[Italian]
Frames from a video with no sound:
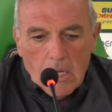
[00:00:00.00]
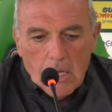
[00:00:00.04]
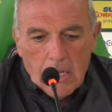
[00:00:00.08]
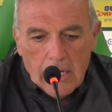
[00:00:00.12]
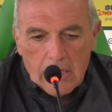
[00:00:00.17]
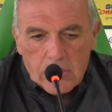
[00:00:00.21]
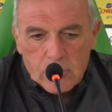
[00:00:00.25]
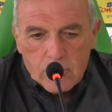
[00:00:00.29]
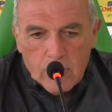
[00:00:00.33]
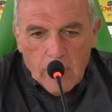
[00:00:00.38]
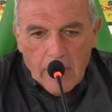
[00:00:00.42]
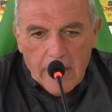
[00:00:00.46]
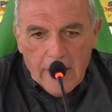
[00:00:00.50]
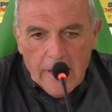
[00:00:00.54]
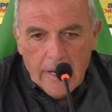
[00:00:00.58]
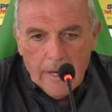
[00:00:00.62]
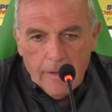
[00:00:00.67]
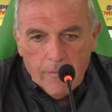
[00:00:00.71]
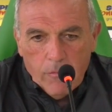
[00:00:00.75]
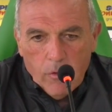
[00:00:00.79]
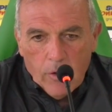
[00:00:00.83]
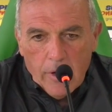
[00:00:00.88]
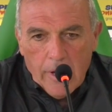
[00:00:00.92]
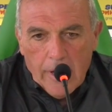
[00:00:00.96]
La squadra ha
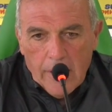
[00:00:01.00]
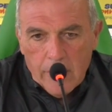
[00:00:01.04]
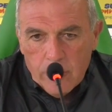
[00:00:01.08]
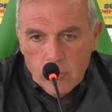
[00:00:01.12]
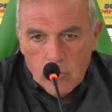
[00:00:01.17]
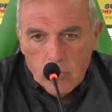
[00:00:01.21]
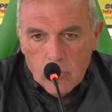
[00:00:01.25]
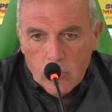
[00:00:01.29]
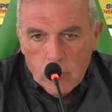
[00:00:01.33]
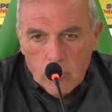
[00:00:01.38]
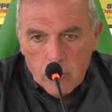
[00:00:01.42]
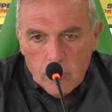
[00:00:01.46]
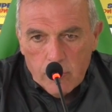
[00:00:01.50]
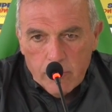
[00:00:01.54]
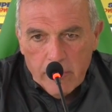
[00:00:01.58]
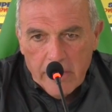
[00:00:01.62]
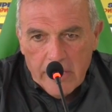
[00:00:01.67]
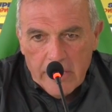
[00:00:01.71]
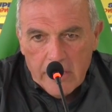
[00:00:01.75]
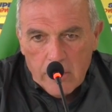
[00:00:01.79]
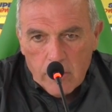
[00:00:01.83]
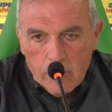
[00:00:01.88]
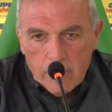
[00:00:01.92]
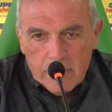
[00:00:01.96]
lavorato
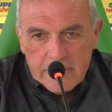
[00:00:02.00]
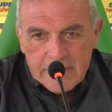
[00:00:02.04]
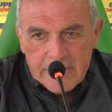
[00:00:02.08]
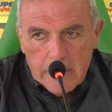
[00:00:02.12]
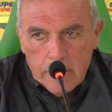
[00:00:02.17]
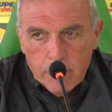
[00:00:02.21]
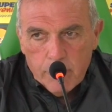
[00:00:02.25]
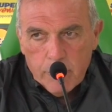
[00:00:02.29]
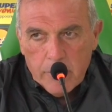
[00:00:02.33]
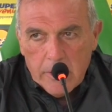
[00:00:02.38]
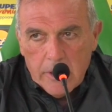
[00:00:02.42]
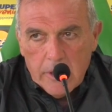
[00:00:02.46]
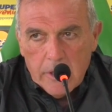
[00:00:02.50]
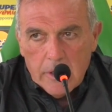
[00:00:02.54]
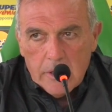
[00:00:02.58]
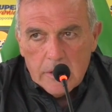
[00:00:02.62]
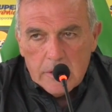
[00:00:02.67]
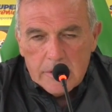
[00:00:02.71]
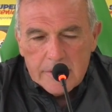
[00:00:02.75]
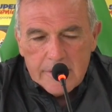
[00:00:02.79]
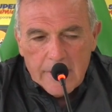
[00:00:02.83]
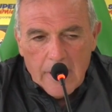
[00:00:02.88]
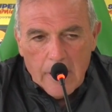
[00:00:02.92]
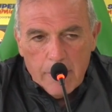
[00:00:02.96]
bene come
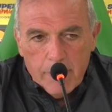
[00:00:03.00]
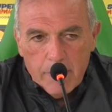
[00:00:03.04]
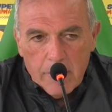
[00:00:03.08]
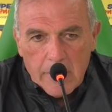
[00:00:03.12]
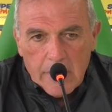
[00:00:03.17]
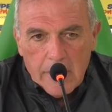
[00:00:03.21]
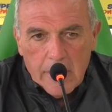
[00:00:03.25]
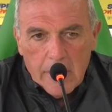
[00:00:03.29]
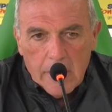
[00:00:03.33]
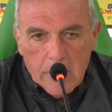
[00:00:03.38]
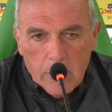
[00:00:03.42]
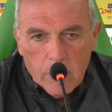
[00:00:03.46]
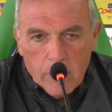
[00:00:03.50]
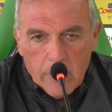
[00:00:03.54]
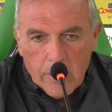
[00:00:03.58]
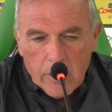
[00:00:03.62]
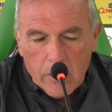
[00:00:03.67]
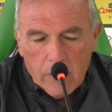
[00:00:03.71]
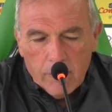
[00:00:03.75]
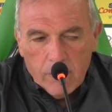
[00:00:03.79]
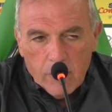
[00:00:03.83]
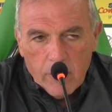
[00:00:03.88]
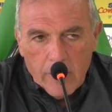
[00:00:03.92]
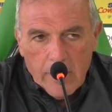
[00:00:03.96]
sempre, Stramberg non è
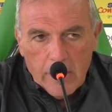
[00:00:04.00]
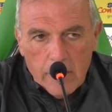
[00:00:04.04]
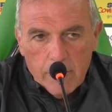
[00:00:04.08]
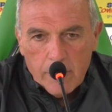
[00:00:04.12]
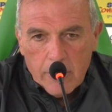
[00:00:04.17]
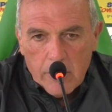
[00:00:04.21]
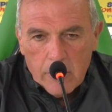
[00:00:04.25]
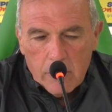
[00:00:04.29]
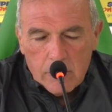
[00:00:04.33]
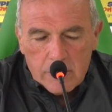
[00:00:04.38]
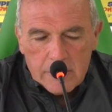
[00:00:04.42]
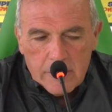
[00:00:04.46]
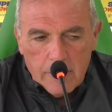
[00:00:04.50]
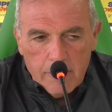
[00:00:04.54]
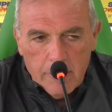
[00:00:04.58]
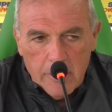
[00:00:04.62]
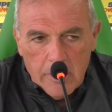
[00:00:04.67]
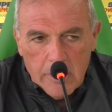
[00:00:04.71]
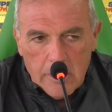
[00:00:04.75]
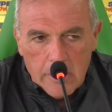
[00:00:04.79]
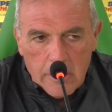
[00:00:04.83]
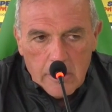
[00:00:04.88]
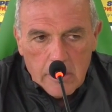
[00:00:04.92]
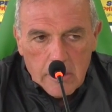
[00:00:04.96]
convocato perché non sta
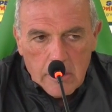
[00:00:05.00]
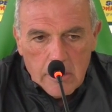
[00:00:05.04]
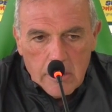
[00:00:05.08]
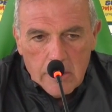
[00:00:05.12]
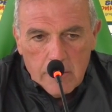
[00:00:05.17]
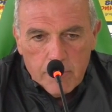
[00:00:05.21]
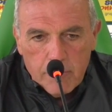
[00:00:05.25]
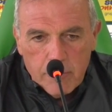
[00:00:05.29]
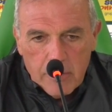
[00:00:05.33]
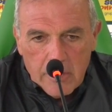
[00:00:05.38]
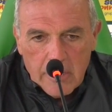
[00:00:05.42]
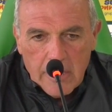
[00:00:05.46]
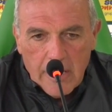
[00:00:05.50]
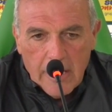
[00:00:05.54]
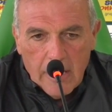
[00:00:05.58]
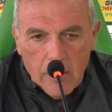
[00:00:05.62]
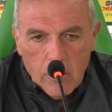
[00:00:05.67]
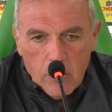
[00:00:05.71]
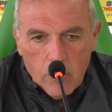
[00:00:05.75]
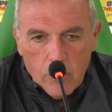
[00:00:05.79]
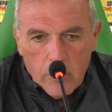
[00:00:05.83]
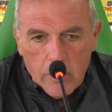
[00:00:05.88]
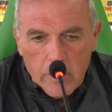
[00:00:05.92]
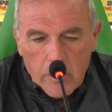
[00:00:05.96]
bene, e
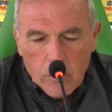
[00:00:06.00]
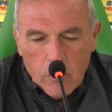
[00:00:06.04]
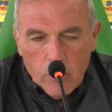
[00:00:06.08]
Pirello e